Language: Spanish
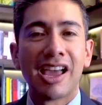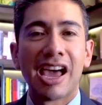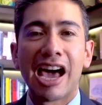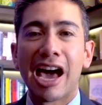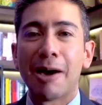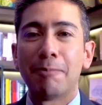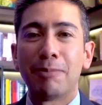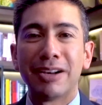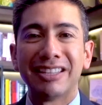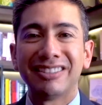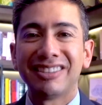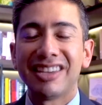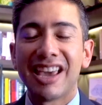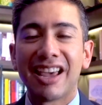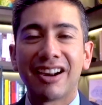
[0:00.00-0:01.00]

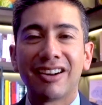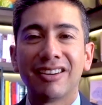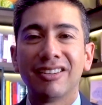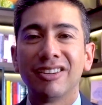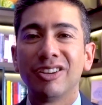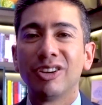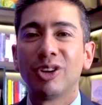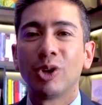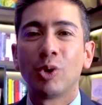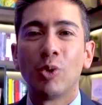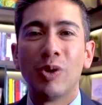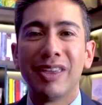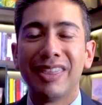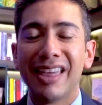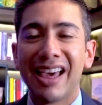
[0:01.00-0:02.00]
apreciar,
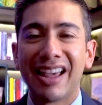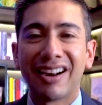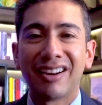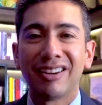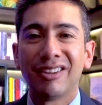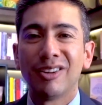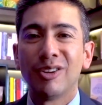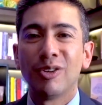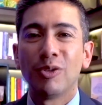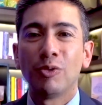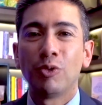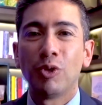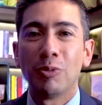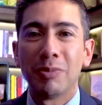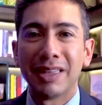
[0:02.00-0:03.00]
cuidar,
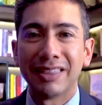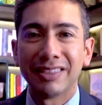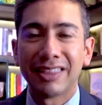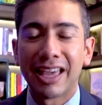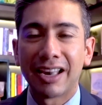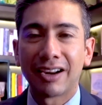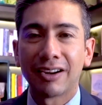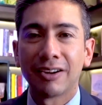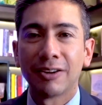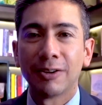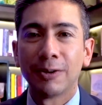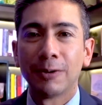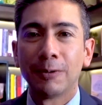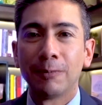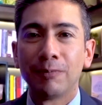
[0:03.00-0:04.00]
fomentar.
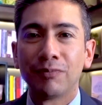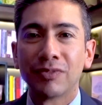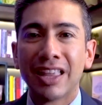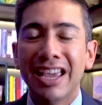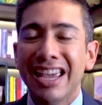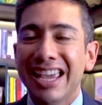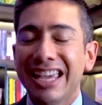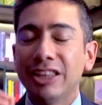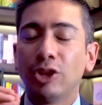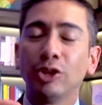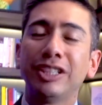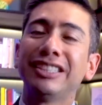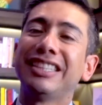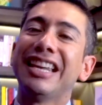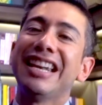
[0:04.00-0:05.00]

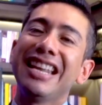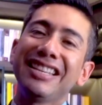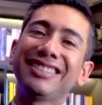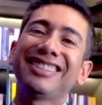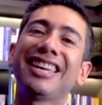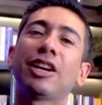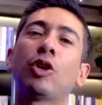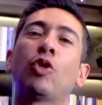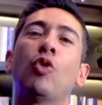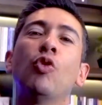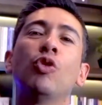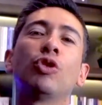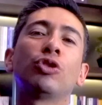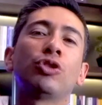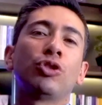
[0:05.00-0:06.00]
Entonces, en este
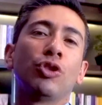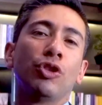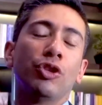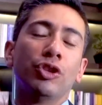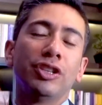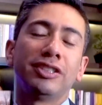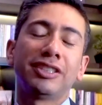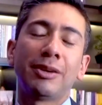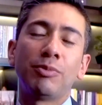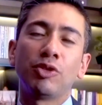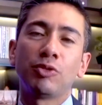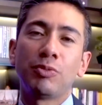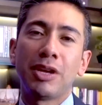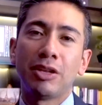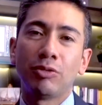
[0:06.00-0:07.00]
curso donde estamos
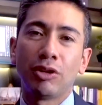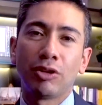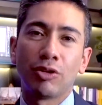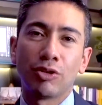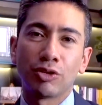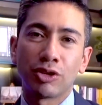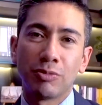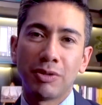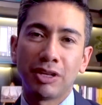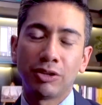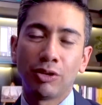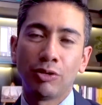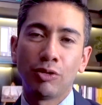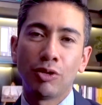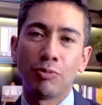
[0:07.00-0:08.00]
viendo el conocimiento
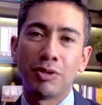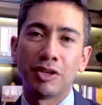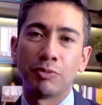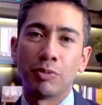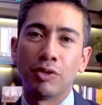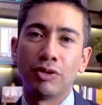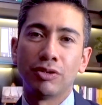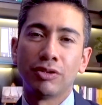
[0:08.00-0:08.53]
de uno mismo,